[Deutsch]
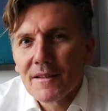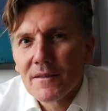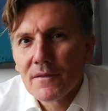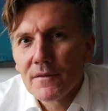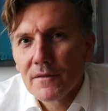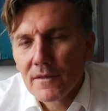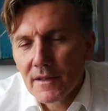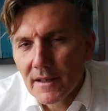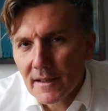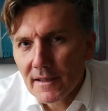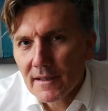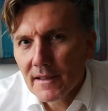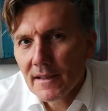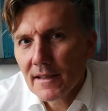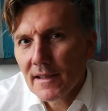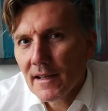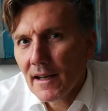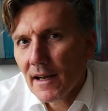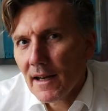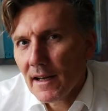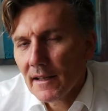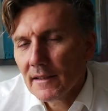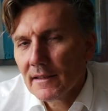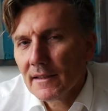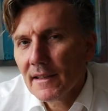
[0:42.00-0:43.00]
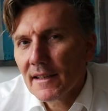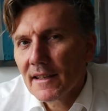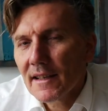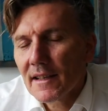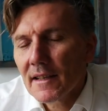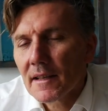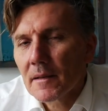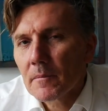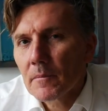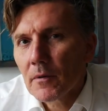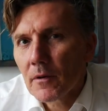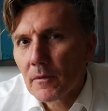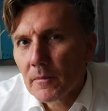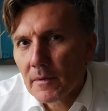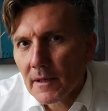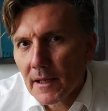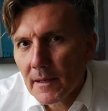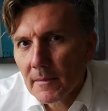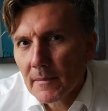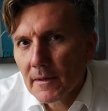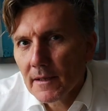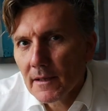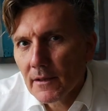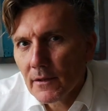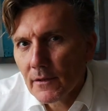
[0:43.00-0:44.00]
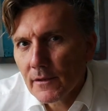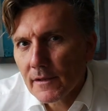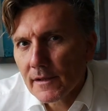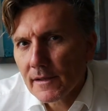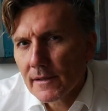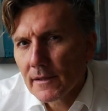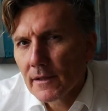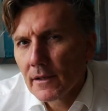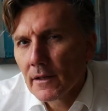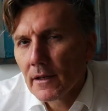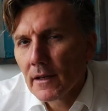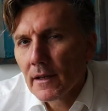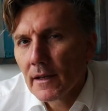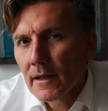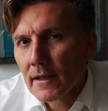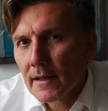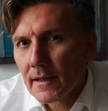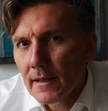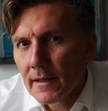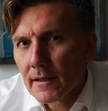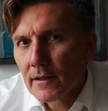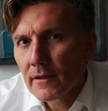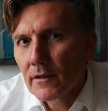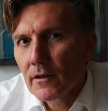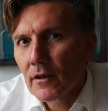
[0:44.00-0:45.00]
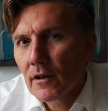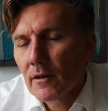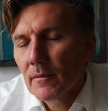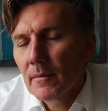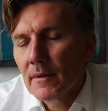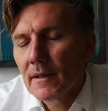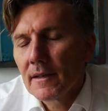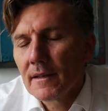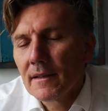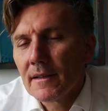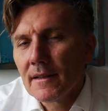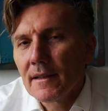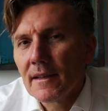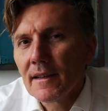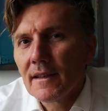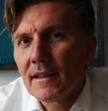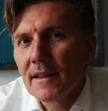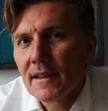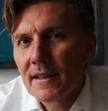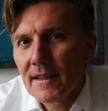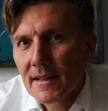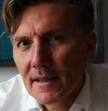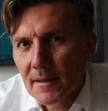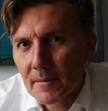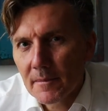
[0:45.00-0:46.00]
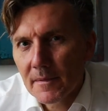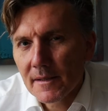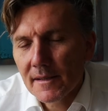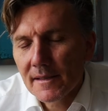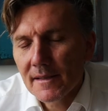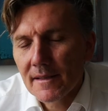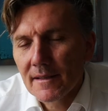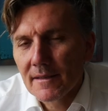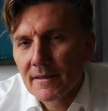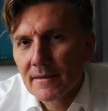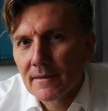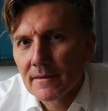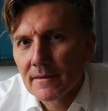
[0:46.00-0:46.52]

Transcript: Wirklich hartnäckige Probleme lösen, hier kommen die Tipps.